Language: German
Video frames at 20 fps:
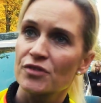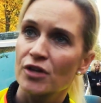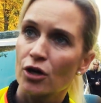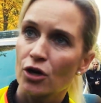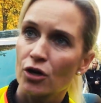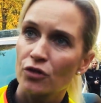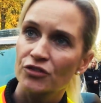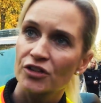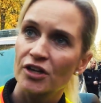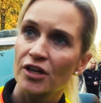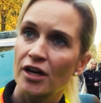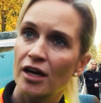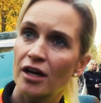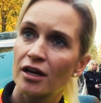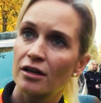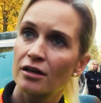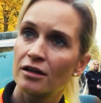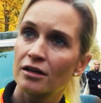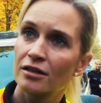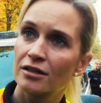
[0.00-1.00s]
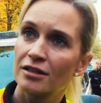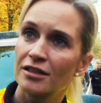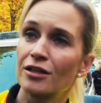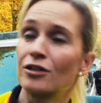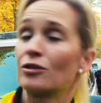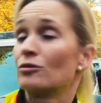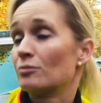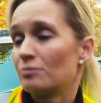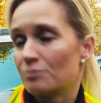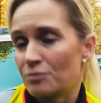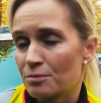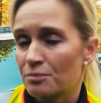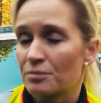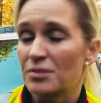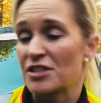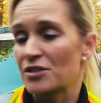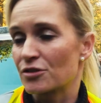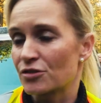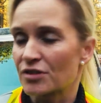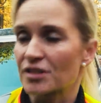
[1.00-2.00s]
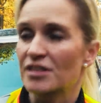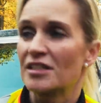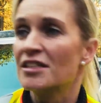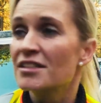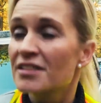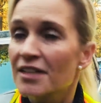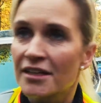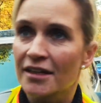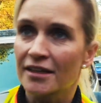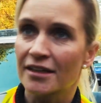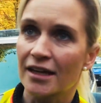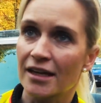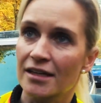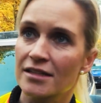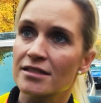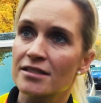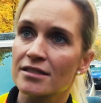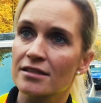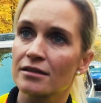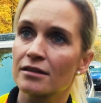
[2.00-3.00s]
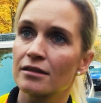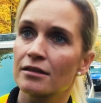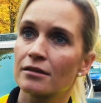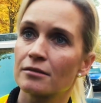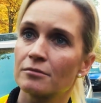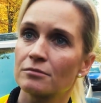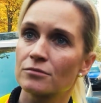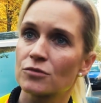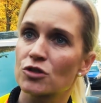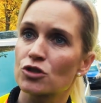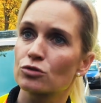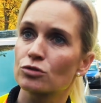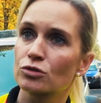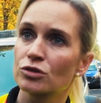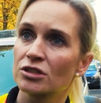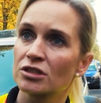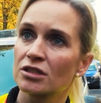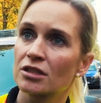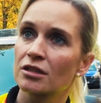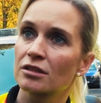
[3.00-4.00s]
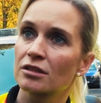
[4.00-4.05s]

wir auch auf der äh, beziehungsweise hinter der Grenze ähm, schon